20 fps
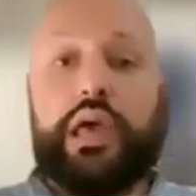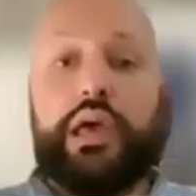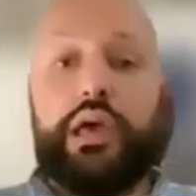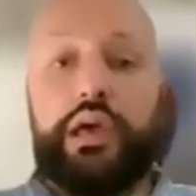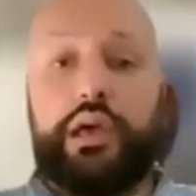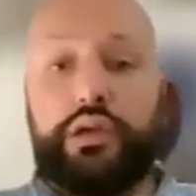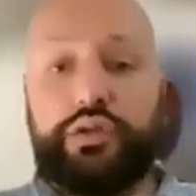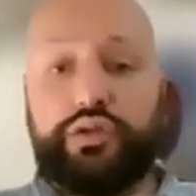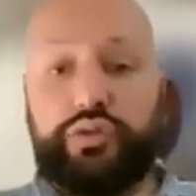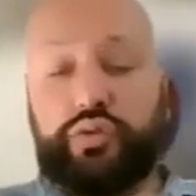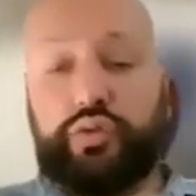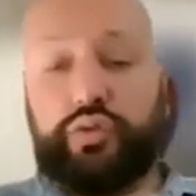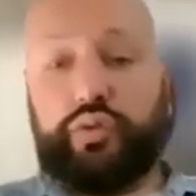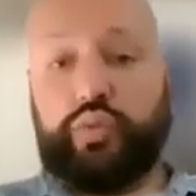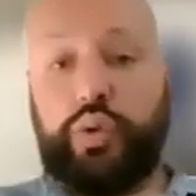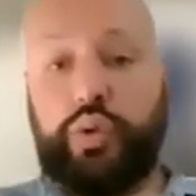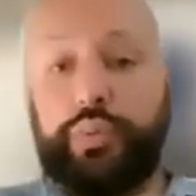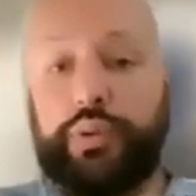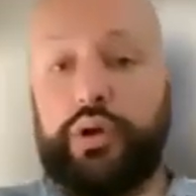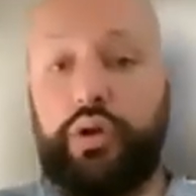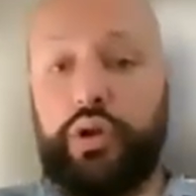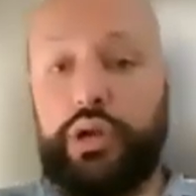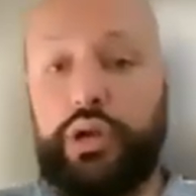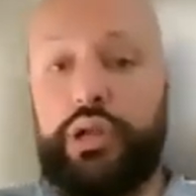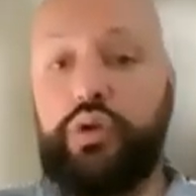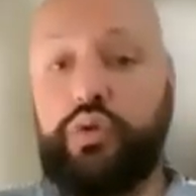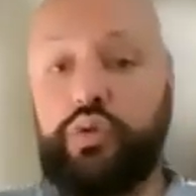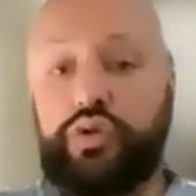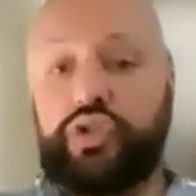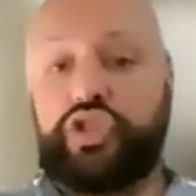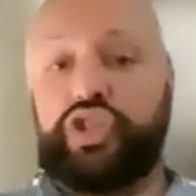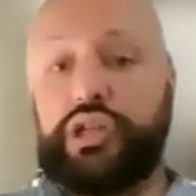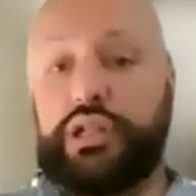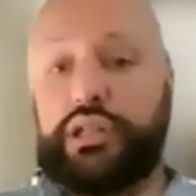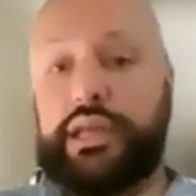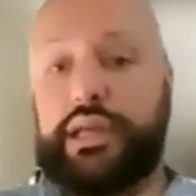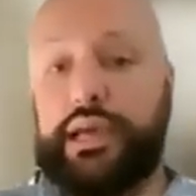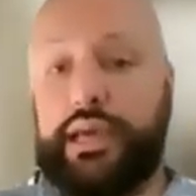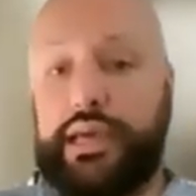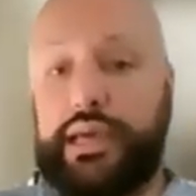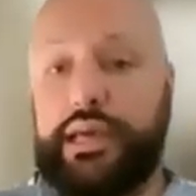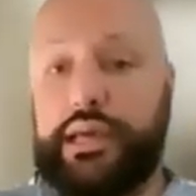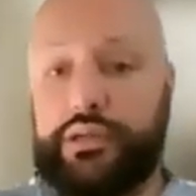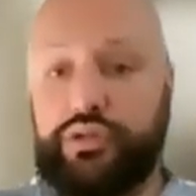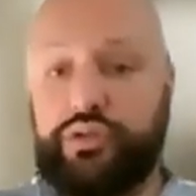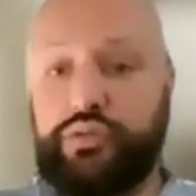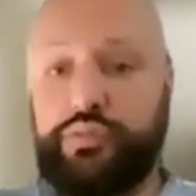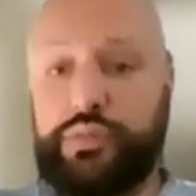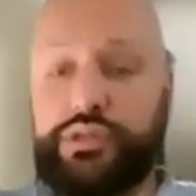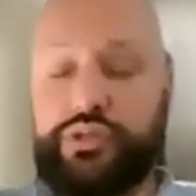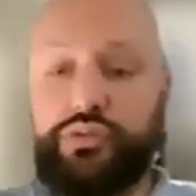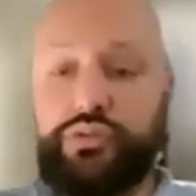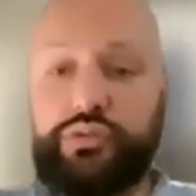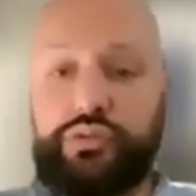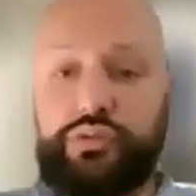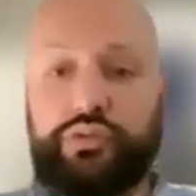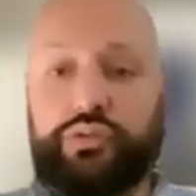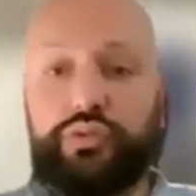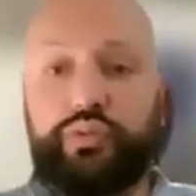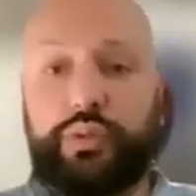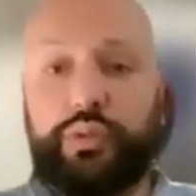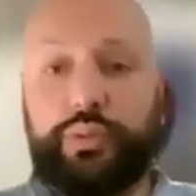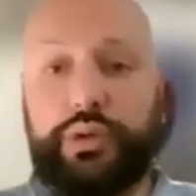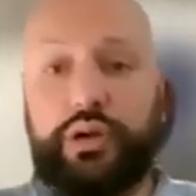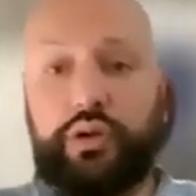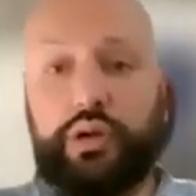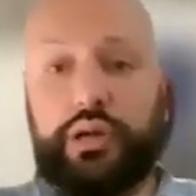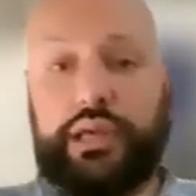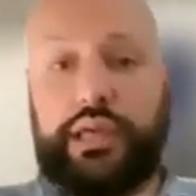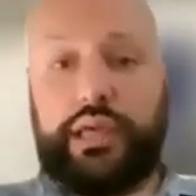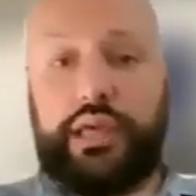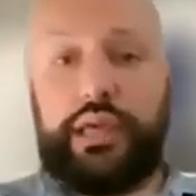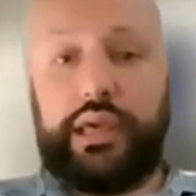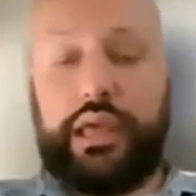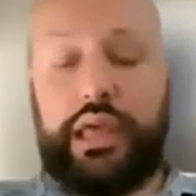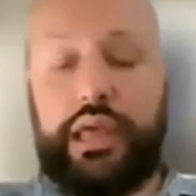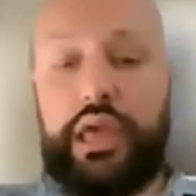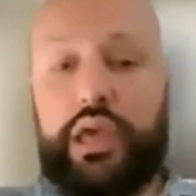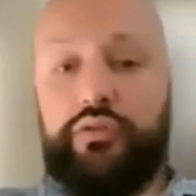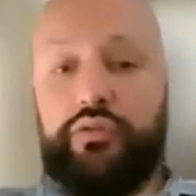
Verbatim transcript: Eh, sono due parole non scelte a caso, ma sono due parole che